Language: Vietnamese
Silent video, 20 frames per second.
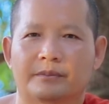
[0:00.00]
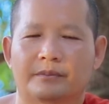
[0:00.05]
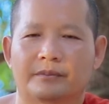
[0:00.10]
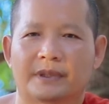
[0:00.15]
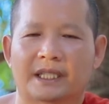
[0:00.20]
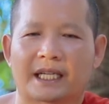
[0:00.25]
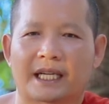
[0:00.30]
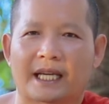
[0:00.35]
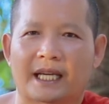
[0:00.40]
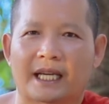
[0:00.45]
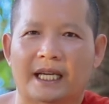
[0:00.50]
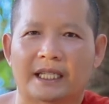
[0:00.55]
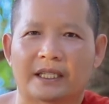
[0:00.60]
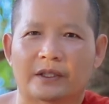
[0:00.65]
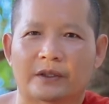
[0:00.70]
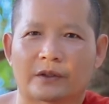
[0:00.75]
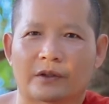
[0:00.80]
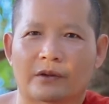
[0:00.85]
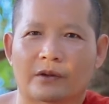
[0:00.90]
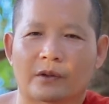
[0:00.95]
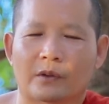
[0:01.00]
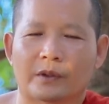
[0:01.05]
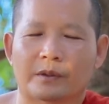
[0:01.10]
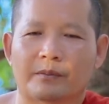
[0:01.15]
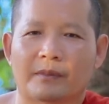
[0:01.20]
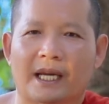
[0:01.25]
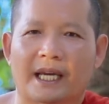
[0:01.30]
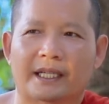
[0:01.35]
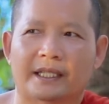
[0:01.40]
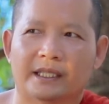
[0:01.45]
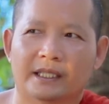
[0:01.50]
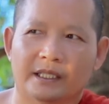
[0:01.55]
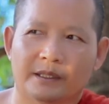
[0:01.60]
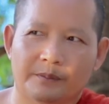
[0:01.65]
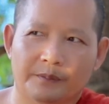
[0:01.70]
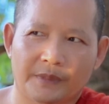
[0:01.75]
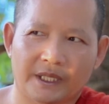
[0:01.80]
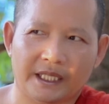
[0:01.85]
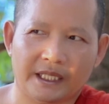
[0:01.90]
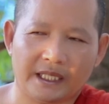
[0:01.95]
mình ai rút ruột bàn ấy
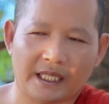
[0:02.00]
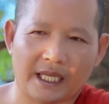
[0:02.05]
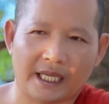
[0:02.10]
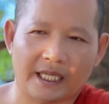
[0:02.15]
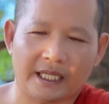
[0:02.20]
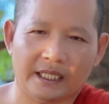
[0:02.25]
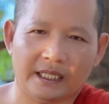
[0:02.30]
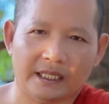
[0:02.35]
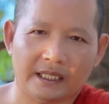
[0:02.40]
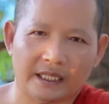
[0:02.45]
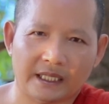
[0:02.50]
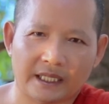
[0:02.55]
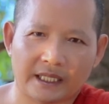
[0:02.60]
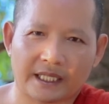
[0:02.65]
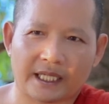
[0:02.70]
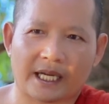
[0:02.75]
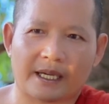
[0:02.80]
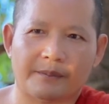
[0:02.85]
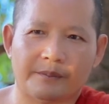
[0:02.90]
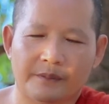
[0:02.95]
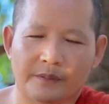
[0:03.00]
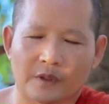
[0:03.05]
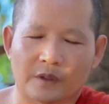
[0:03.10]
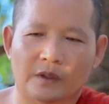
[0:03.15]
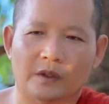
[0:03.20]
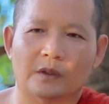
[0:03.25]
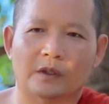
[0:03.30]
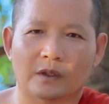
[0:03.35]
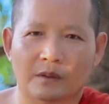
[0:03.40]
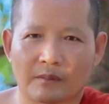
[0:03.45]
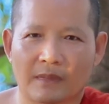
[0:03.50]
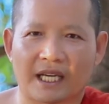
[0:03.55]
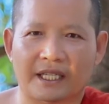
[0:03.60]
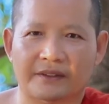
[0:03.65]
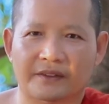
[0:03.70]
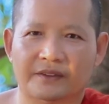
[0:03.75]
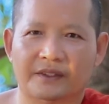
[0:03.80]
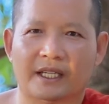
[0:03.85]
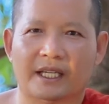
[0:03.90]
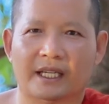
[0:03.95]
np đấy cam bột cô
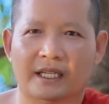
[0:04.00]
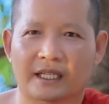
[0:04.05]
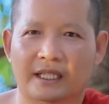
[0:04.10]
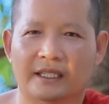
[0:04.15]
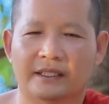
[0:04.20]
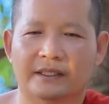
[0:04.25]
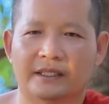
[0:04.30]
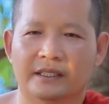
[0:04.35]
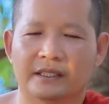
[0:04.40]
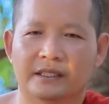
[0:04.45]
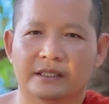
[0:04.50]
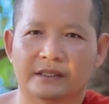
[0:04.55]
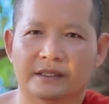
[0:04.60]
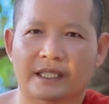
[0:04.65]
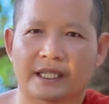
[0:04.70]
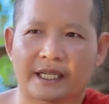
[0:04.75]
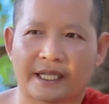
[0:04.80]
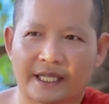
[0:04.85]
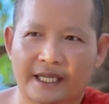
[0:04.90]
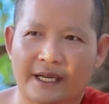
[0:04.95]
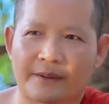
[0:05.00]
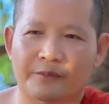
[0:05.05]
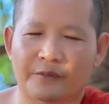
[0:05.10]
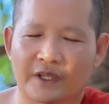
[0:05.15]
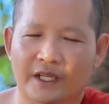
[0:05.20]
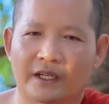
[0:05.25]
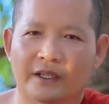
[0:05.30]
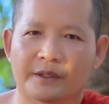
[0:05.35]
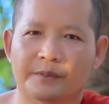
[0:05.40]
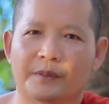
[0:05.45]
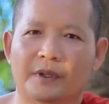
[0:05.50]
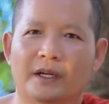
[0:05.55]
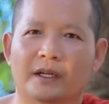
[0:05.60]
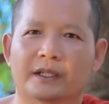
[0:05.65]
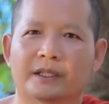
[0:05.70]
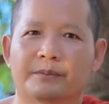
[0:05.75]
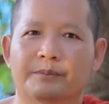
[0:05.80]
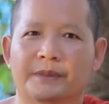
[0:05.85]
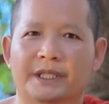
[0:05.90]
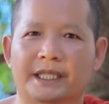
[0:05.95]
bàn sang hỏi nó cứ thật cam về ỏi
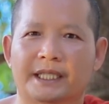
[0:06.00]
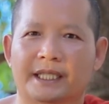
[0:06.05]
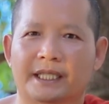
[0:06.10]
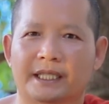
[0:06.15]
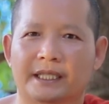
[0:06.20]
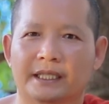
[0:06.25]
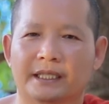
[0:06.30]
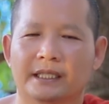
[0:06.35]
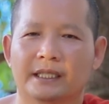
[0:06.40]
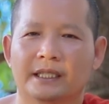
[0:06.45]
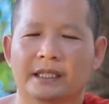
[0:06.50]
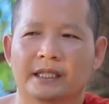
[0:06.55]
phó np nã